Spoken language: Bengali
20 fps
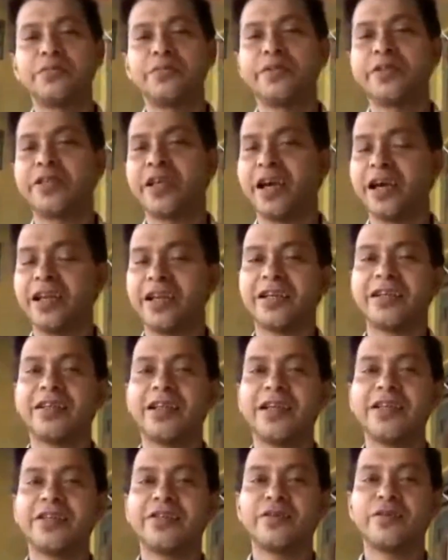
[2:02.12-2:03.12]
বিশাল
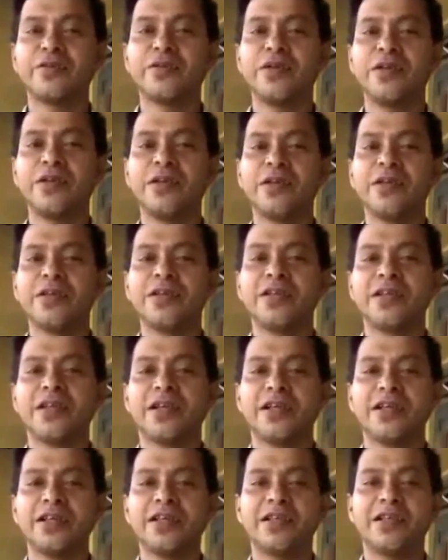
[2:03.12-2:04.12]
একটা স্কুল
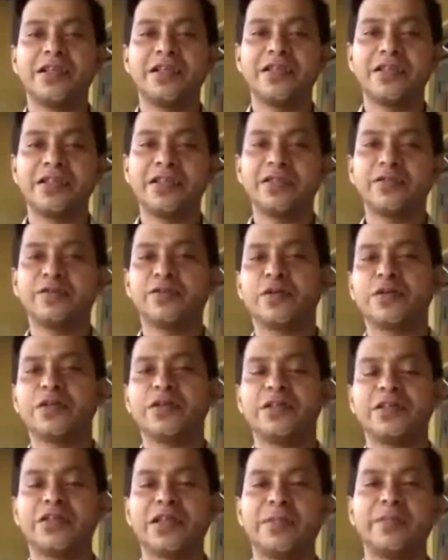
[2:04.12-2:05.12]
এখানে শিক্ষক
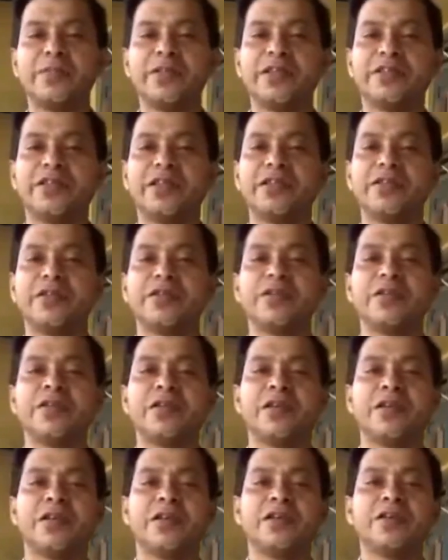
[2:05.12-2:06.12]
হিসাব দিয়েছেন
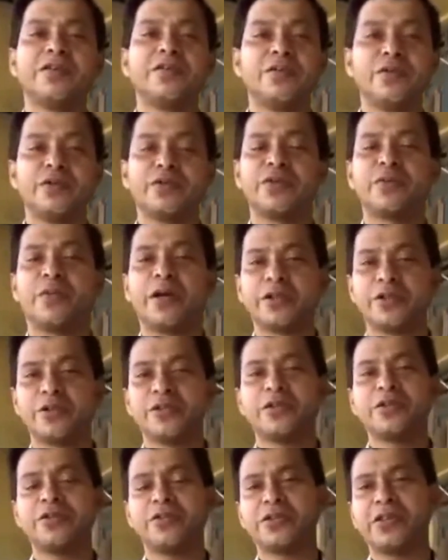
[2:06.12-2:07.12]
দুইশো
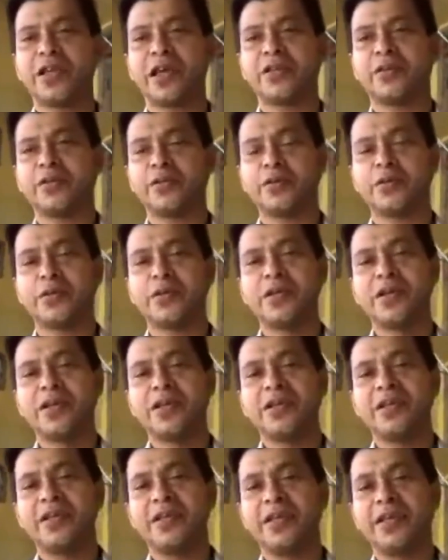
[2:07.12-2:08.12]
বাষট্টি জন ছাত্র
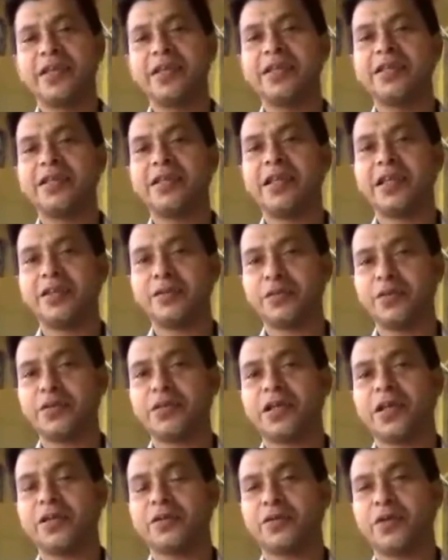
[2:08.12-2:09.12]
এই এত
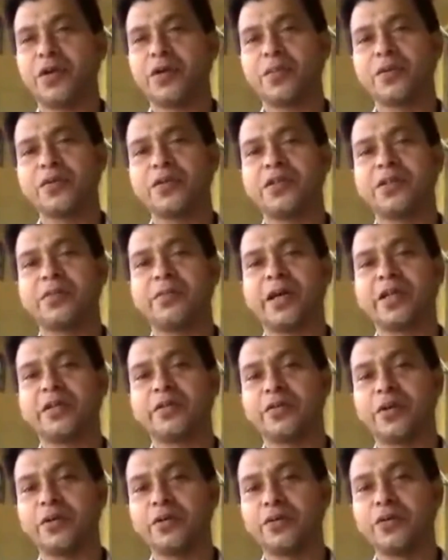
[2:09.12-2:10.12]
ছাত্রর মধ্যে
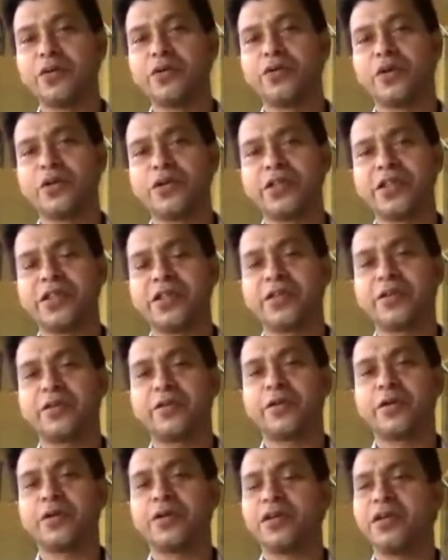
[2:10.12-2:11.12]
মাত্র দুইজন
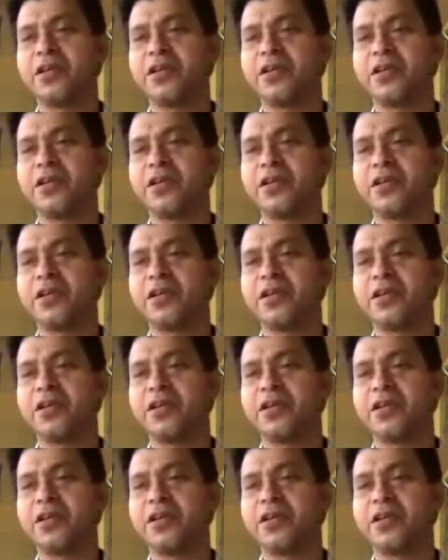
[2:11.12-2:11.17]
শিক্ষক